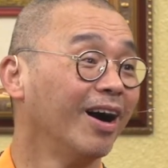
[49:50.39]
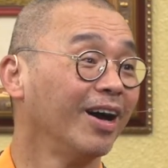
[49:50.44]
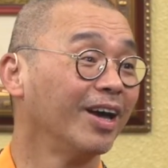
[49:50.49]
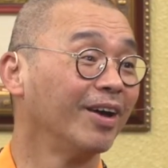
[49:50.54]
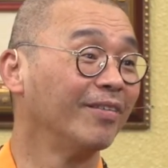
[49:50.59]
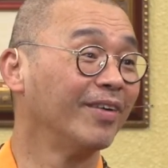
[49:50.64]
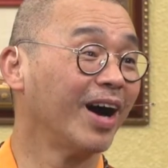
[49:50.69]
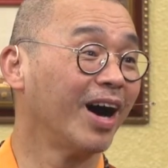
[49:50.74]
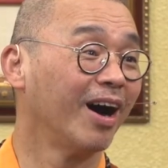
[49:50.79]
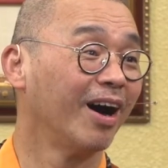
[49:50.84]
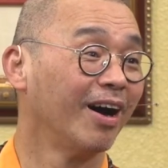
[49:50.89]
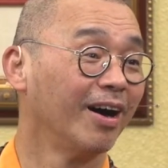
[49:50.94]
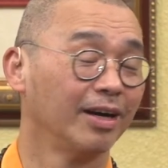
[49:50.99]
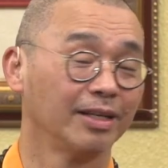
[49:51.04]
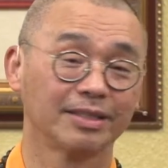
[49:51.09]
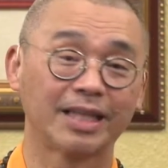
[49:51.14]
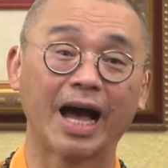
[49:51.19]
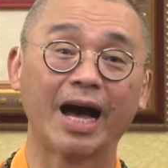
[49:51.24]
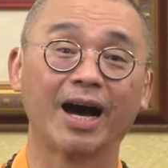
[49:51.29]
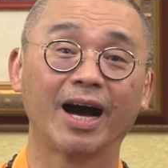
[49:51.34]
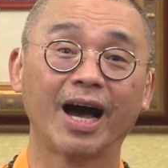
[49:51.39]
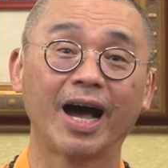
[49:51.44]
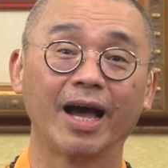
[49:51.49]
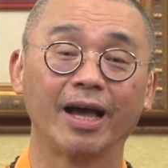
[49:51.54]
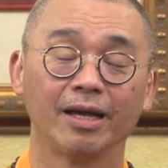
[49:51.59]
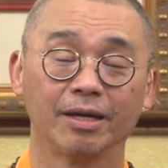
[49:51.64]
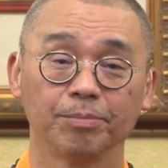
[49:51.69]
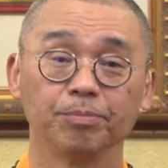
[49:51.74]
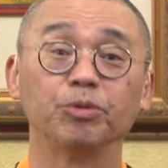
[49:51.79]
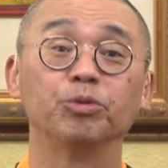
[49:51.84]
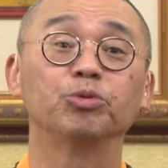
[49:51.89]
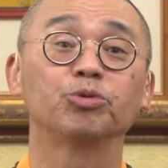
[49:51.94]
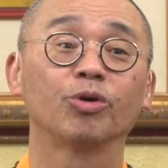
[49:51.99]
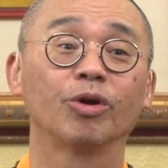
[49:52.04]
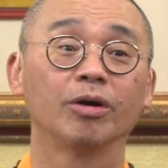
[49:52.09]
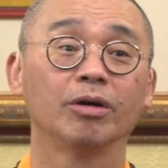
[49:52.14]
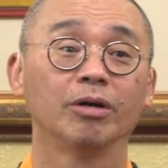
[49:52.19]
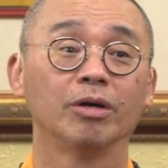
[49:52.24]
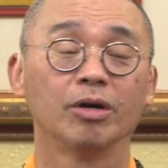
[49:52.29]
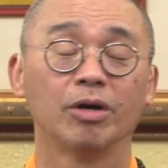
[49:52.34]
有没有贪爱？比如
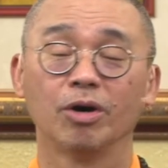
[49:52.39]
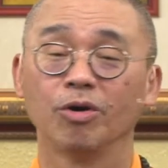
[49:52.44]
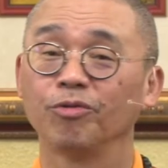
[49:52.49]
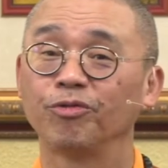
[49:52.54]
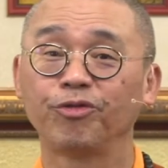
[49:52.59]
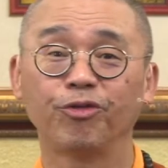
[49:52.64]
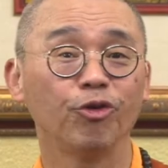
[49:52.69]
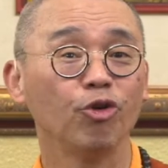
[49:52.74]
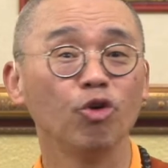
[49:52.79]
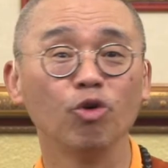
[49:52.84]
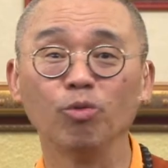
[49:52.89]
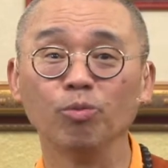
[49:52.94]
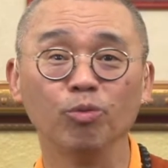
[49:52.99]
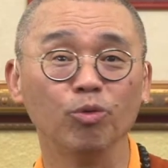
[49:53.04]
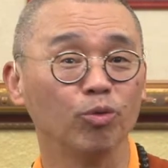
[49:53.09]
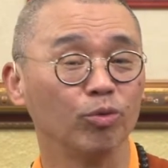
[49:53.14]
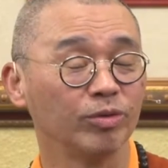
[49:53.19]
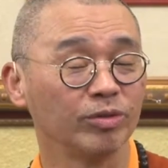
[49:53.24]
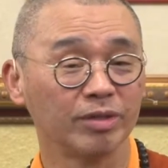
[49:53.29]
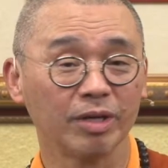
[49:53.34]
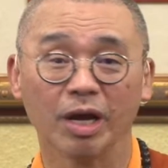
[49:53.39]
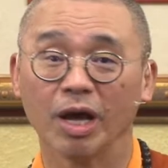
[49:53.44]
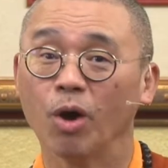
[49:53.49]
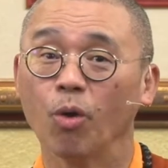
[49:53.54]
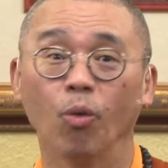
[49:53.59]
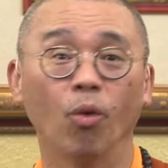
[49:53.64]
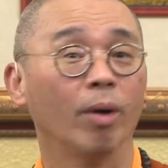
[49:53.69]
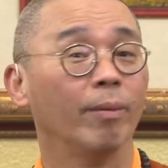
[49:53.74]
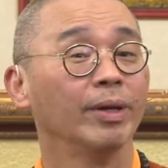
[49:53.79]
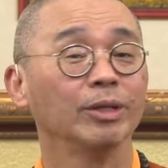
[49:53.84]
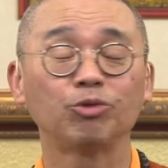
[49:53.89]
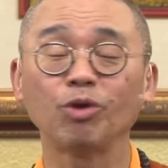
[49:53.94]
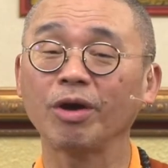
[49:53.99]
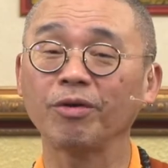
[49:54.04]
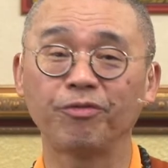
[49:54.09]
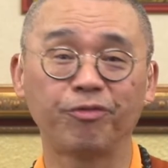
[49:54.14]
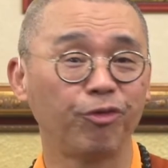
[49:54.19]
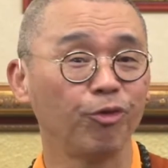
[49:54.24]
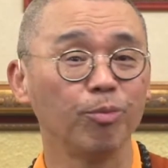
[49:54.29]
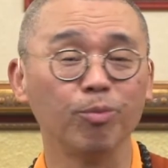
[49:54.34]
说父母，我们对
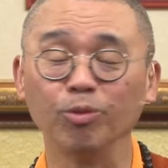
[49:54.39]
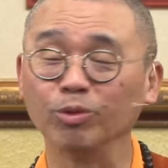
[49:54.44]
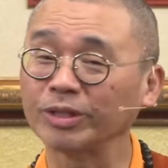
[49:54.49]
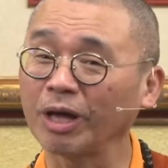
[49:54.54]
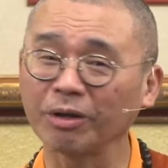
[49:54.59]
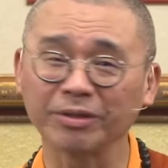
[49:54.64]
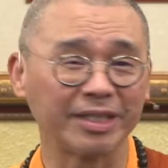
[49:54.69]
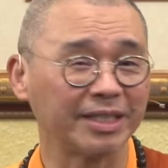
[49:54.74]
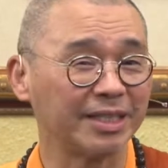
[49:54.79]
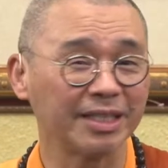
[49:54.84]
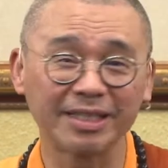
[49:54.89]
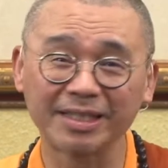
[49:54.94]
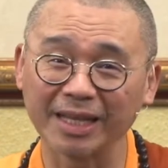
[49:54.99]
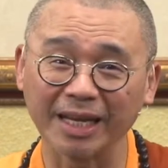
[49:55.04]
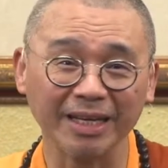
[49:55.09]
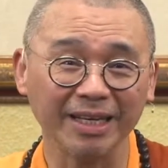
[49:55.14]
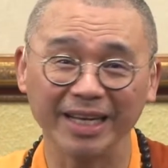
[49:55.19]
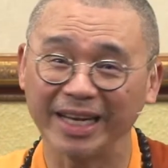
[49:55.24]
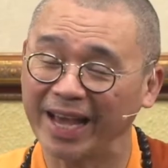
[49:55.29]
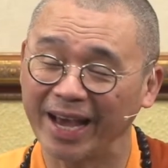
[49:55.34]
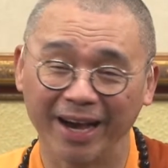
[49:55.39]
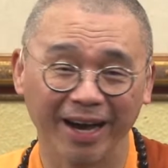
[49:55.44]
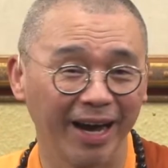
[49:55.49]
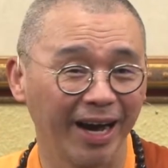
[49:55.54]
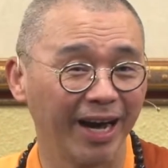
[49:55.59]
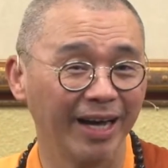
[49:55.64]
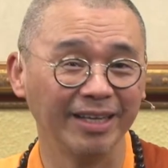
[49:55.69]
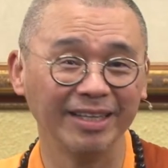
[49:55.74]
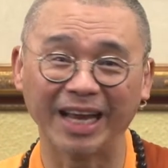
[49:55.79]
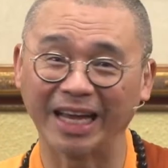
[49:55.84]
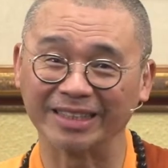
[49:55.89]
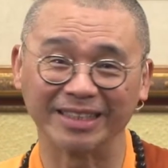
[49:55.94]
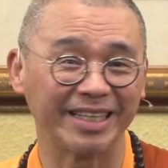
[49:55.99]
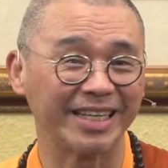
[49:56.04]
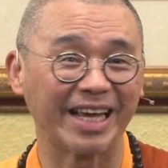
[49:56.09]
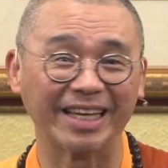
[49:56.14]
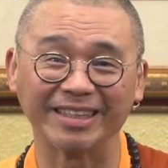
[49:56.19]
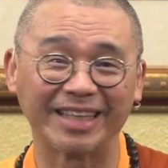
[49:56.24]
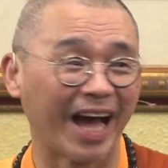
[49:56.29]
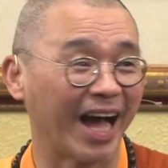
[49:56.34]
父母到底是真念恩还是
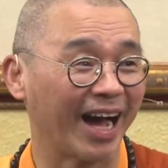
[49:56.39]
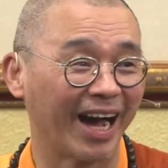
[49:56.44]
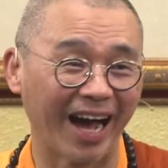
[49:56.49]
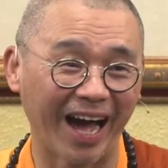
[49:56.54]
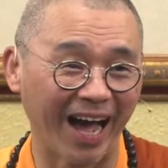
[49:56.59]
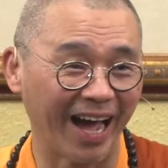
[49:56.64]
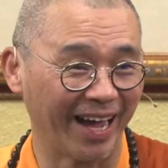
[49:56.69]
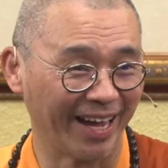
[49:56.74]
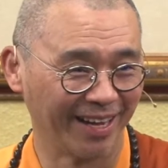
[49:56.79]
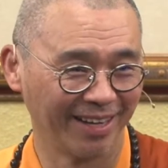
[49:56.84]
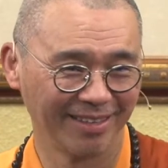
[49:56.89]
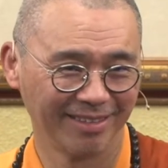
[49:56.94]
念贪爱，